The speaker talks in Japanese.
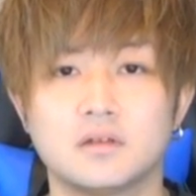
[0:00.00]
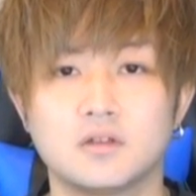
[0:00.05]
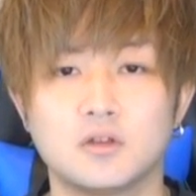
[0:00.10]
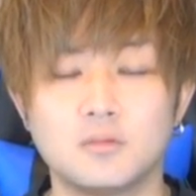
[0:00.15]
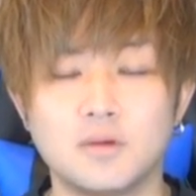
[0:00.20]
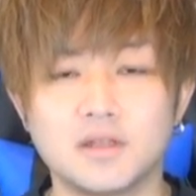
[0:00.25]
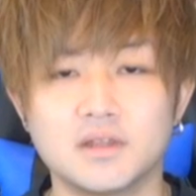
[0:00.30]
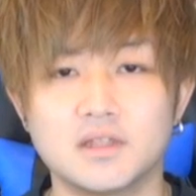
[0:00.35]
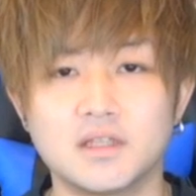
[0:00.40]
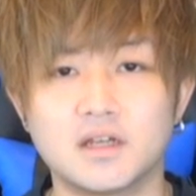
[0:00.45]
止
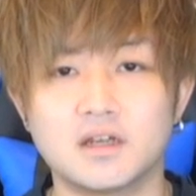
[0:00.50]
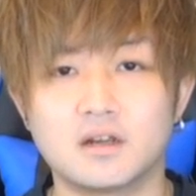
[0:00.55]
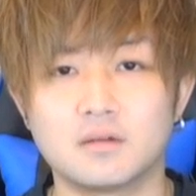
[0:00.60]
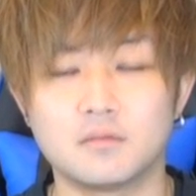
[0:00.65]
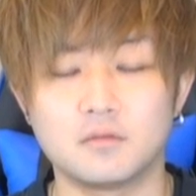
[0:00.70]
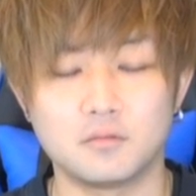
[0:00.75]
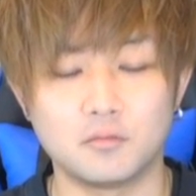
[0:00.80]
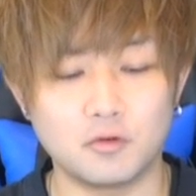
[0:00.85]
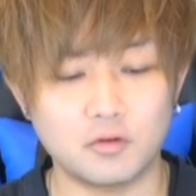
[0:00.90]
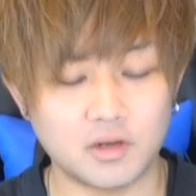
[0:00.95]
まってから
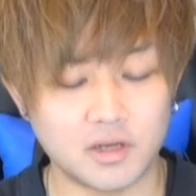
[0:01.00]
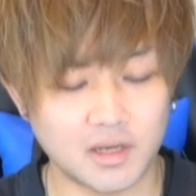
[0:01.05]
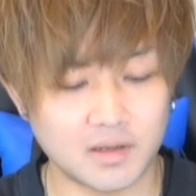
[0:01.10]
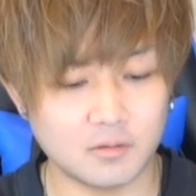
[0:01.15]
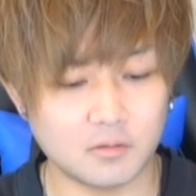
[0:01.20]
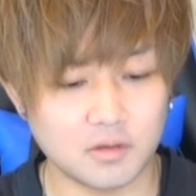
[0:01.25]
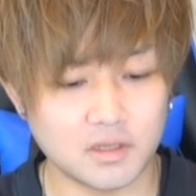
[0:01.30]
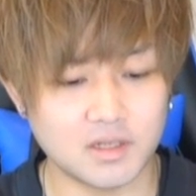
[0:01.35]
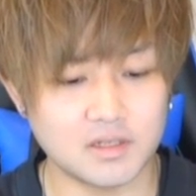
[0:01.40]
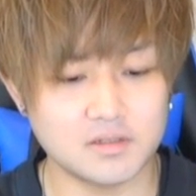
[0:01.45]
もう一回
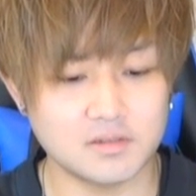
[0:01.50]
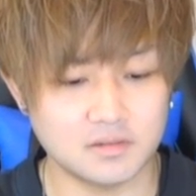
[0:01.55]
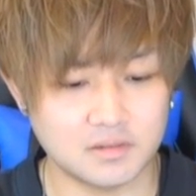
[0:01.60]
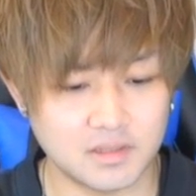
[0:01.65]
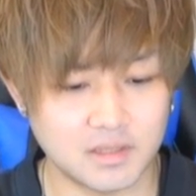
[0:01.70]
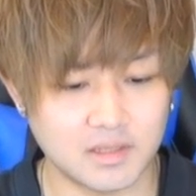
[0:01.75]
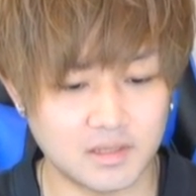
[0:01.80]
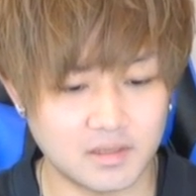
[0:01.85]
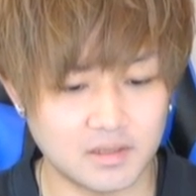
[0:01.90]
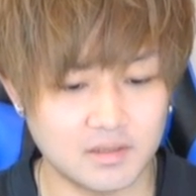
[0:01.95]
動き出すん
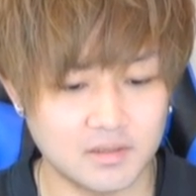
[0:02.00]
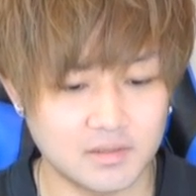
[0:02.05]
で、